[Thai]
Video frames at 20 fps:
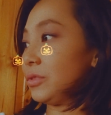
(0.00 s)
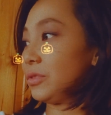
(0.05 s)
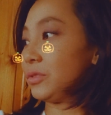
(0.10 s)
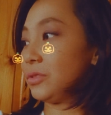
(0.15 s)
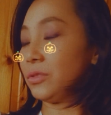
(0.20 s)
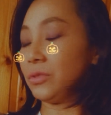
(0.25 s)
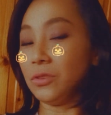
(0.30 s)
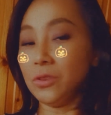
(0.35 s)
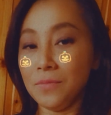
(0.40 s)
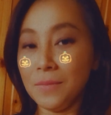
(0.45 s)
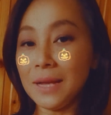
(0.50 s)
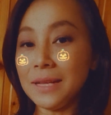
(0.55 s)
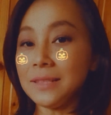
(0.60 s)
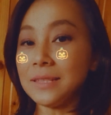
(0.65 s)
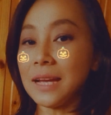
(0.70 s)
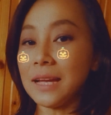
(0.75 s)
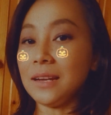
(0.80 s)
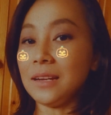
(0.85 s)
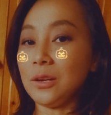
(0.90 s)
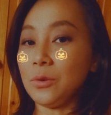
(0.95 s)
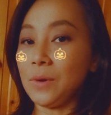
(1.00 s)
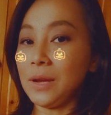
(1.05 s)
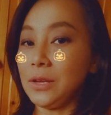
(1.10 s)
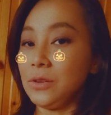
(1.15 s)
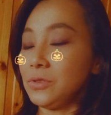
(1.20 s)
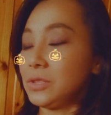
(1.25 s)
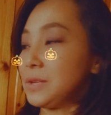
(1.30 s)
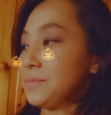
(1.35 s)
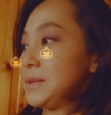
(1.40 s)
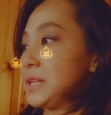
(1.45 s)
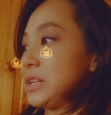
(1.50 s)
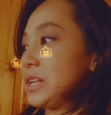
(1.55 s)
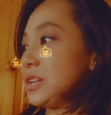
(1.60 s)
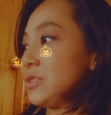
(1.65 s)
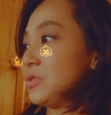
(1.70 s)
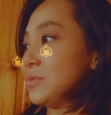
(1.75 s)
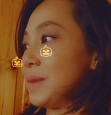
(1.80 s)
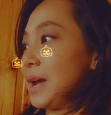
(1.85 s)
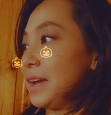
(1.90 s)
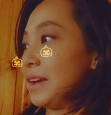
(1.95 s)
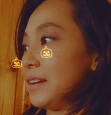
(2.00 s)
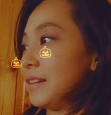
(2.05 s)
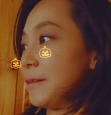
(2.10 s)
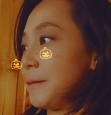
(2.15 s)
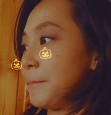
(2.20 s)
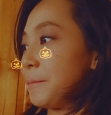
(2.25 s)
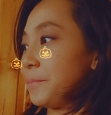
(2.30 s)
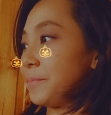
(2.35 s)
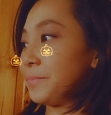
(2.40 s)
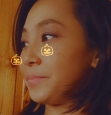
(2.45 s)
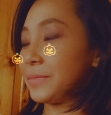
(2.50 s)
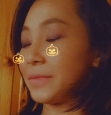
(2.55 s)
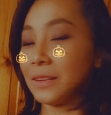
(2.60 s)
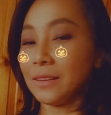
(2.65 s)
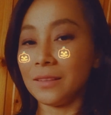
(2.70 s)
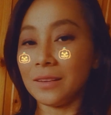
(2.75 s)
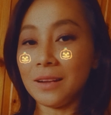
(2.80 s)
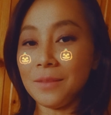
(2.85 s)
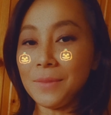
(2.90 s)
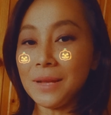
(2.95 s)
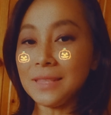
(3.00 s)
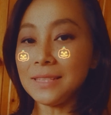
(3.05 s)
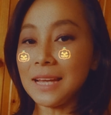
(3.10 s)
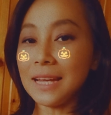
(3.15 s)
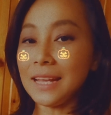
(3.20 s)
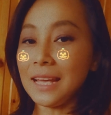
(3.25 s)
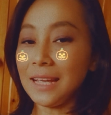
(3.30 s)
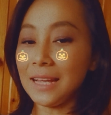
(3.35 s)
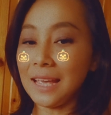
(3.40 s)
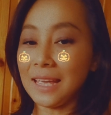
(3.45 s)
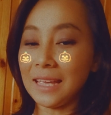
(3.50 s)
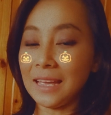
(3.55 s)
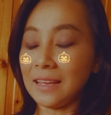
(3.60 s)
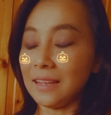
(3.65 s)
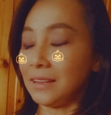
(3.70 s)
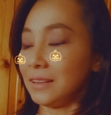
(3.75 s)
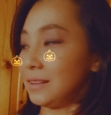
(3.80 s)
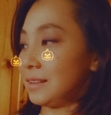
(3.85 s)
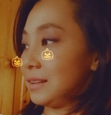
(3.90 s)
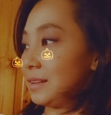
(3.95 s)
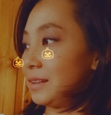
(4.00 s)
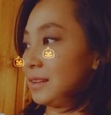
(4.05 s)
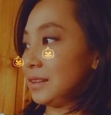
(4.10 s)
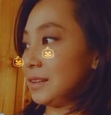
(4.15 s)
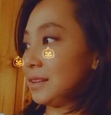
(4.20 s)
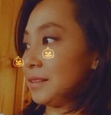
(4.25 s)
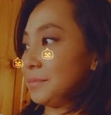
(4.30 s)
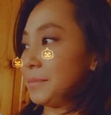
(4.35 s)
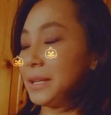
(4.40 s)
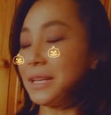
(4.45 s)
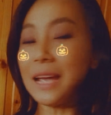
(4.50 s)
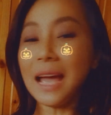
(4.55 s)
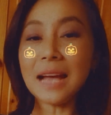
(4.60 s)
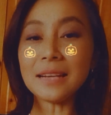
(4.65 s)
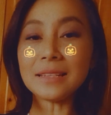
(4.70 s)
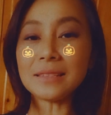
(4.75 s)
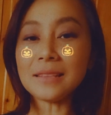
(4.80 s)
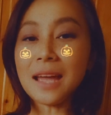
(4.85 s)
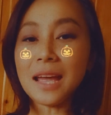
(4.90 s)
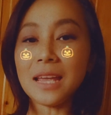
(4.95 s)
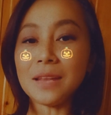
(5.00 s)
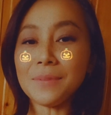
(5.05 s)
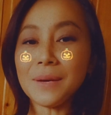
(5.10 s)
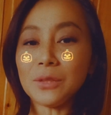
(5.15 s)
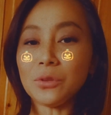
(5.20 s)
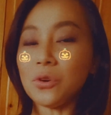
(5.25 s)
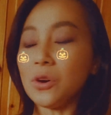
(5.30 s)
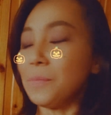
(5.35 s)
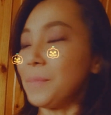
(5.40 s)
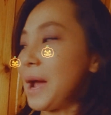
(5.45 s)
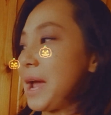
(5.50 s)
ยูมั่นใจเหรอว่ายูจะมีที่อยู่ใหม่ แล้วมั่นใจได้ไงอ่ะ มันยากจะตายเห็นป่ะโทรไป